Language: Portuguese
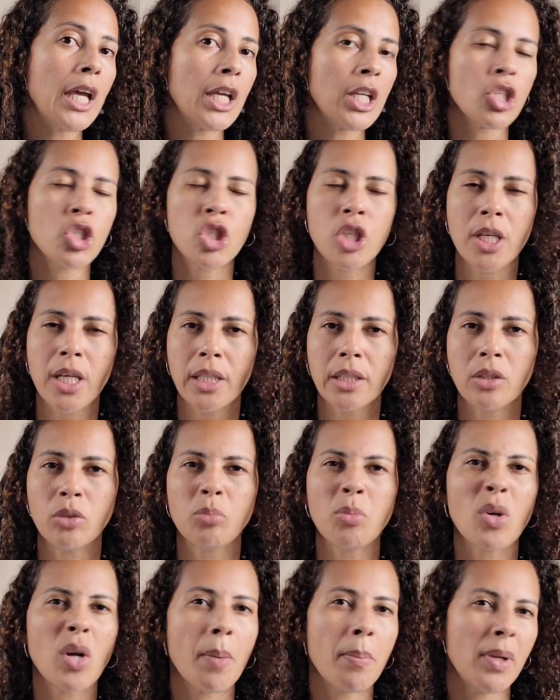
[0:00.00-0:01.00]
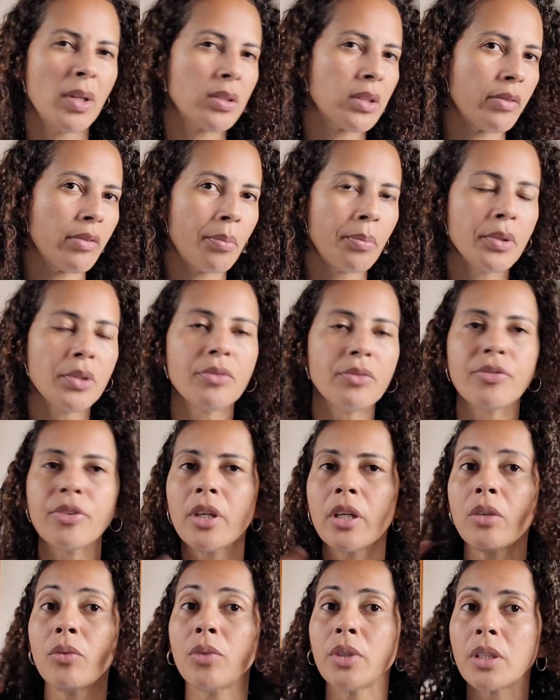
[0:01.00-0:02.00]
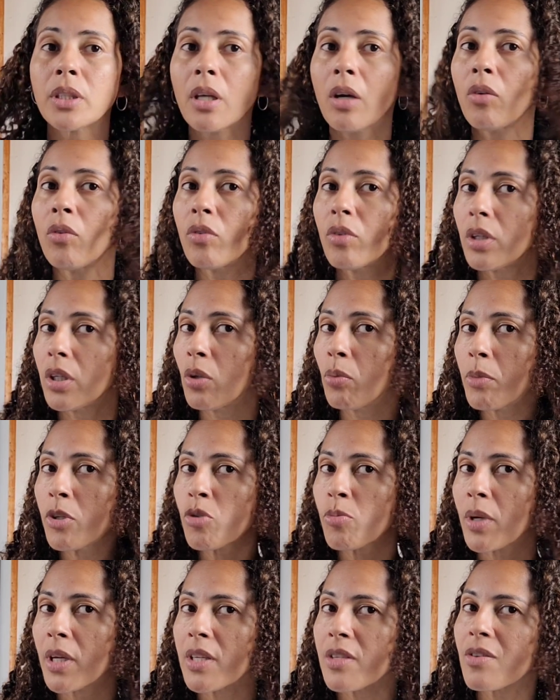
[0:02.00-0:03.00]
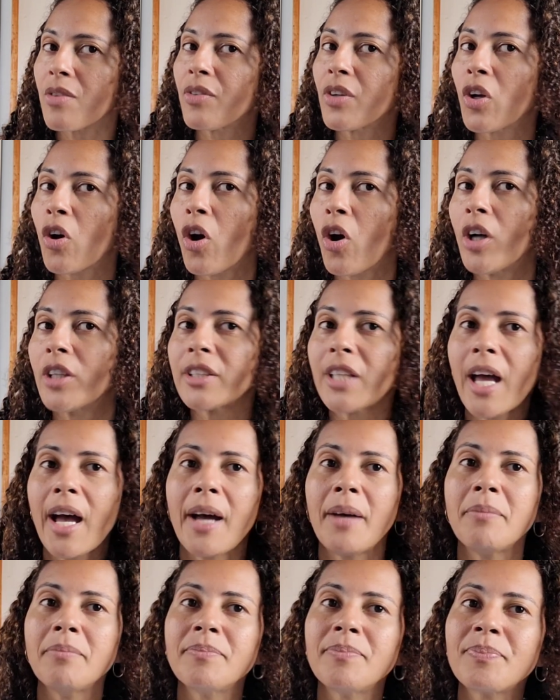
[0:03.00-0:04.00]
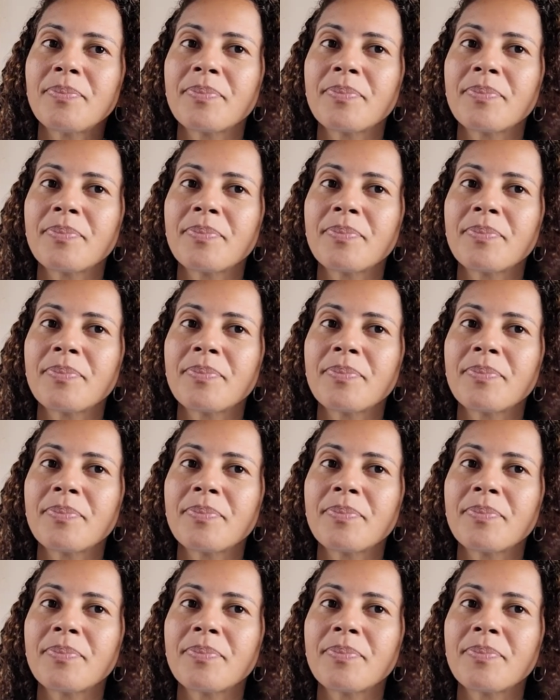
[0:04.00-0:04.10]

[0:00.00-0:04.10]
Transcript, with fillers: esticada no meu cabelo, tava muito feio. Então, eu mesma resolvi cortar.